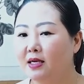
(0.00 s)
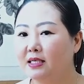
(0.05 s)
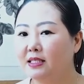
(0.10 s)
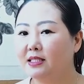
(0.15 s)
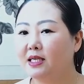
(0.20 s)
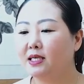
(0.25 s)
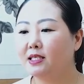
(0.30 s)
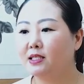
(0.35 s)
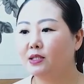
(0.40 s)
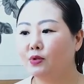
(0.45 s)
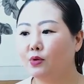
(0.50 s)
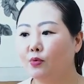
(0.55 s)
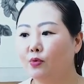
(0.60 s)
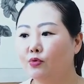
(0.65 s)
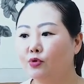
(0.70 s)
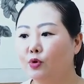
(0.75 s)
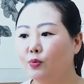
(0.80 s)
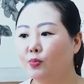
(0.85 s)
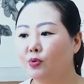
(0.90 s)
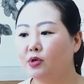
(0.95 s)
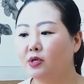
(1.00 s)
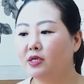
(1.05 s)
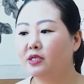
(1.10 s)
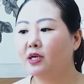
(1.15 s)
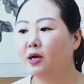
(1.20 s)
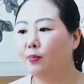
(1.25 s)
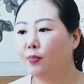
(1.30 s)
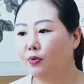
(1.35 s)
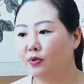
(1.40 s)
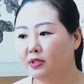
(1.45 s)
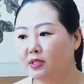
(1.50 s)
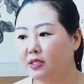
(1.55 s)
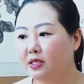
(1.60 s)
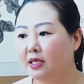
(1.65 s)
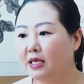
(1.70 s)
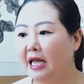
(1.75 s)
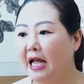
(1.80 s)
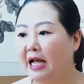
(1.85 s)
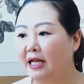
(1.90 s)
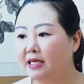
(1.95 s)
그 대신 또오성보를 그냥
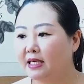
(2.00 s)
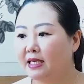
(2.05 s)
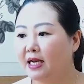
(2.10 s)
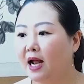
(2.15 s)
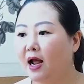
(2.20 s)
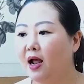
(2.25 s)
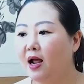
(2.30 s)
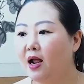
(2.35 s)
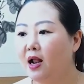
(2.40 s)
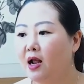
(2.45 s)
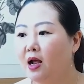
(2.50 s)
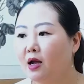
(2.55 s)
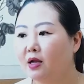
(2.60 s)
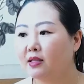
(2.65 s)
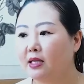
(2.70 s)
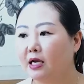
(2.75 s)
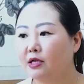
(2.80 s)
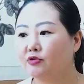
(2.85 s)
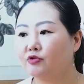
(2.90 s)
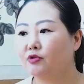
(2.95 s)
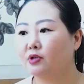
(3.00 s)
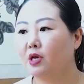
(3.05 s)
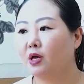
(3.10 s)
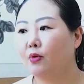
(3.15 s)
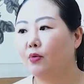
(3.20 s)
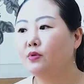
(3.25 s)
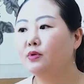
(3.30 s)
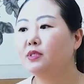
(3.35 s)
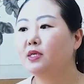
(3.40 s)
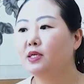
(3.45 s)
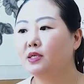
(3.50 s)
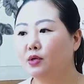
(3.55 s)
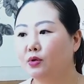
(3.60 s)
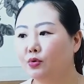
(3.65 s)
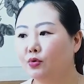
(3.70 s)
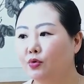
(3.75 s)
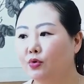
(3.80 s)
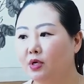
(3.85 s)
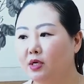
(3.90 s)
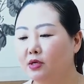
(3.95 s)
보시는 게 아니라 나중에
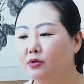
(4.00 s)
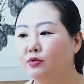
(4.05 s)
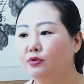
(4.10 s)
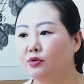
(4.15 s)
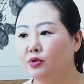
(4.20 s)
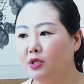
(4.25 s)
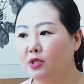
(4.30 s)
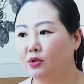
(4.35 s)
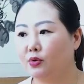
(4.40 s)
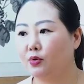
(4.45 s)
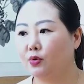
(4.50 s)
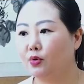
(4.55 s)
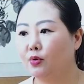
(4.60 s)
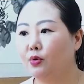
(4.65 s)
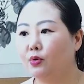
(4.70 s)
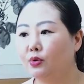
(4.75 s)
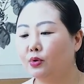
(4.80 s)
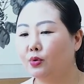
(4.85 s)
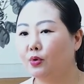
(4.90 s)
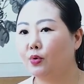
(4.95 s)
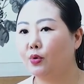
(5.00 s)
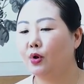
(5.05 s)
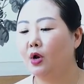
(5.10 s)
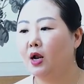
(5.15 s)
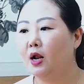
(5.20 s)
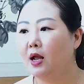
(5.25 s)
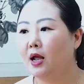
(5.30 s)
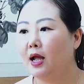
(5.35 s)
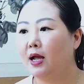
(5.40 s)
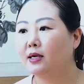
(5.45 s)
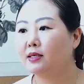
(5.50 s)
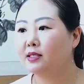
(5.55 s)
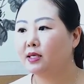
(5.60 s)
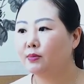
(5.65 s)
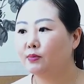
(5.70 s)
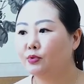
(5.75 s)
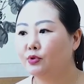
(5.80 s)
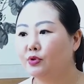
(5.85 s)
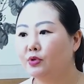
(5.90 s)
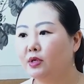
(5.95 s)
혼자서도 음. 읽을 수 있도록 또
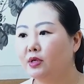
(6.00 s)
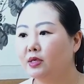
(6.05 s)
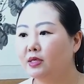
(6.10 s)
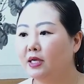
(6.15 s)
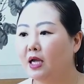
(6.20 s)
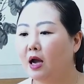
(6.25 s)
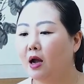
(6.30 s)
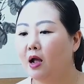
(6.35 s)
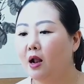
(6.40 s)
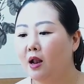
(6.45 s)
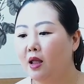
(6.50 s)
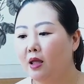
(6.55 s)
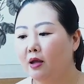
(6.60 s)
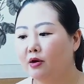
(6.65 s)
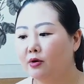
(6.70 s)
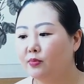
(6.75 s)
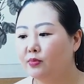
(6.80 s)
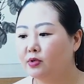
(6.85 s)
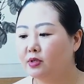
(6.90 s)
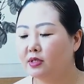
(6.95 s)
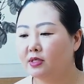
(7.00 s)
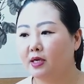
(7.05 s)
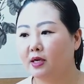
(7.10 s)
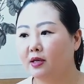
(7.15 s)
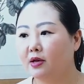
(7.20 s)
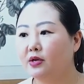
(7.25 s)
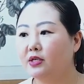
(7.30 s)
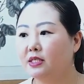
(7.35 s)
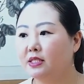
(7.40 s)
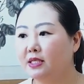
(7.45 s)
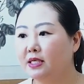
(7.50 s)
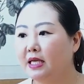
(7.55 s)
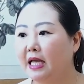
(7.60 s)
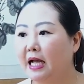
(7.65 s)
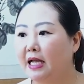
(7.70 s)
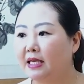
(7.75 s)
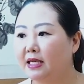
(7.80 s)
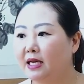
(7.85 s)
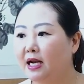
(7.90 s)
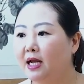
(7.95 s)
학생분들이 그냥 해금을 그냥 켜시는 게
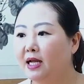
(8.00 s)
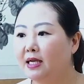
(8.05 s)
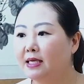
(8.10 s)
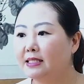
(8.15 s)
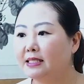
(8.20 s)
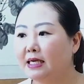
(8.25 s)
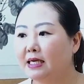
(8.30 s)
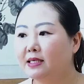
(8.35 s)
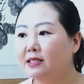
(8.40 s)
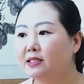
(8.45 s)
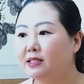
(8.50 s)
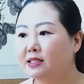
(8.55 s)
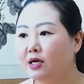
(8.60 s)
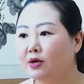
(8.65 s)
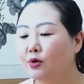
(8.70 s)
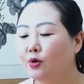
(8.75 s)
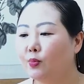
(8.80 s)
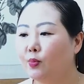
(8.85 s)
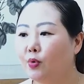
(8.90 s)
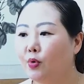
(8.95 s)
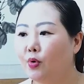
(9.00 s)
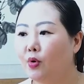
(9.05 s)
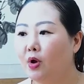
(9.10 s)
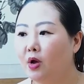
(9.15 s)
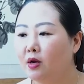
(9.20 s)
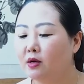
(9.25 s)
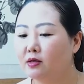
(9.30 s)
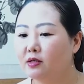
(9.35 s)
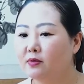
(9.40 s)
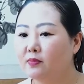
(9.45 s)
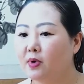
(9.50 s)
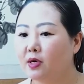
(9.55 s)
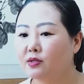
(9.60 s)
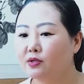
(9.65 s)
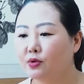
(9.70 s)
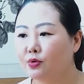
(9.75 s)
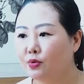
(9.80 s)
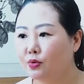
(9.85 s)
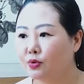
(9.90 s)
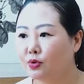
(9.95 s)
아니라 차근차근 뭐
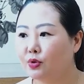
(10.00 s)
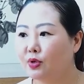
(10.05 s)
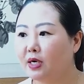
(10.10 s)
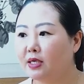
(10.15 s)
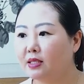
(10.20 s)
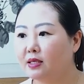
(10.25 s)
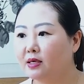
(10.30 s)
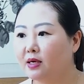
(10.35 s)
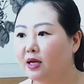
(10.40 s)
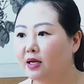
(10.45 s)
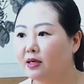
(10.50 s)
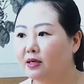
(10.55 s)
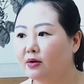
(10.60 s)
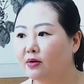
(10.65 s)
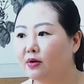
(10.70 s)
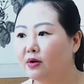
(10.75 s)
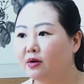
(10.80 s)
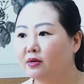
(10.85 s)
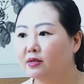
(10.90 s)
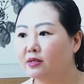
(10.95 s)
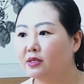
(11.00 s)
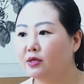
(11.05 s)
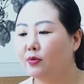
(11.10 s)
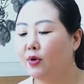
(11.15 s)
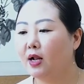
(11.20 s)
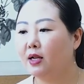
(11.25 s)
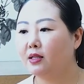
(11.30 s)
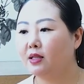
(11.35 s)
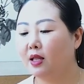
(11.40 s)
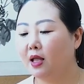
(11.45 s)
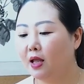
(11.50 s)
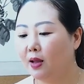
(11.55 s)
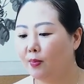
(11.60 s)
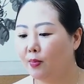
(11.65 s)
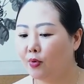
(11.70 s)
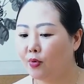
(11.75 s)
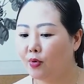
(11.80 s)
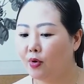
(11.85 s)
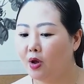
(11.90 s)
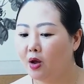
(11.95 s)
음악적 요소라든가 이런 것을
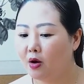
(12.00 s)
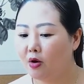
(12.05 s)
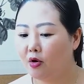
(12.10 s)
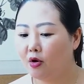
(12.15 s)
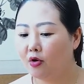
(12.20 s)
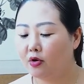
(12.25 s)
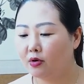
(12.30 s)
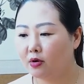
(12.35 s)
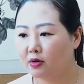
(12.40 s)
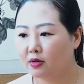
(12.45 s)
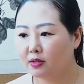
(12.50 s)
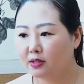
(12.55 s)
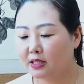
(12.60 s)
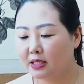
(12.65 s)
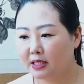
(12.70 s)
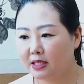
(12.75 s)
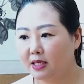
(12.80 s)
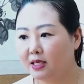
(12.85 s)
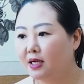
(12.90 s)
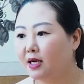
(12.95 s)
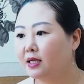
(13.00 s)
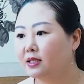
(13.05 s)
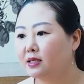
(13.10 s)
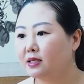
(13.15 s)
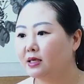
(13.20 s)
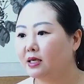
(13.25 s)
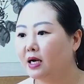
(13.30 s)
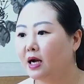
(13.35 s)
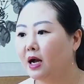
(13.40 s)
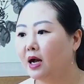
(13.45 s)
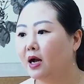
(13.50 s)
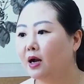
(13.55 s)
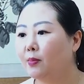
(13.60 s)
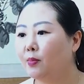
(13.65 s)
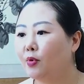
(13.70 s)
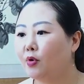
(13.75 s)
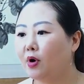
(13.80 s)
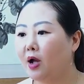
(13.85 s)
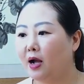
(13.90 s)
할때뭐 길이라든가 뭐